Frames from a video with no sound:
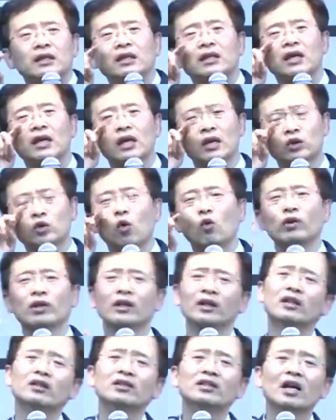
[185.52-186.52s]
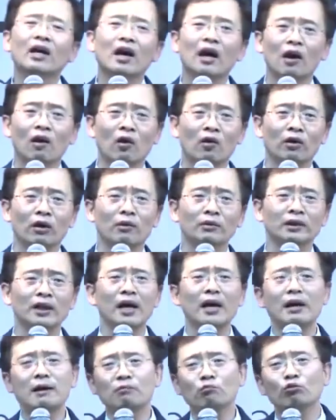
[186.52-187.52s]
이게 종이 이런 생각을 하는 거예요.
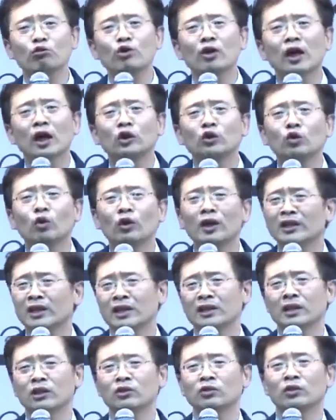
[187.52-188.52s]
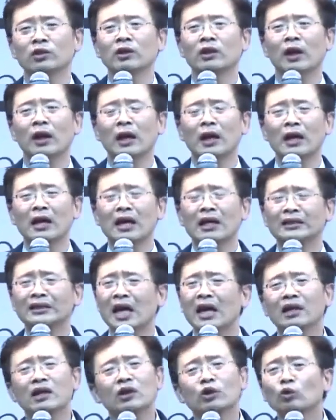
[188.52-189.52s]
참 무익한 종의 자세인 거죠. 이게
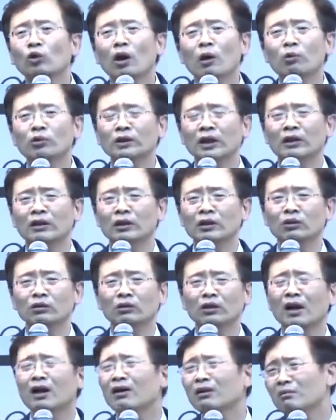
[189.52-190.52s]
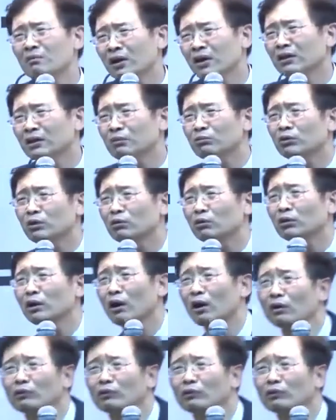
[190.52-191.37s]
자기를 돌아보지 않는 거죠. 내가 얼마나 힘들고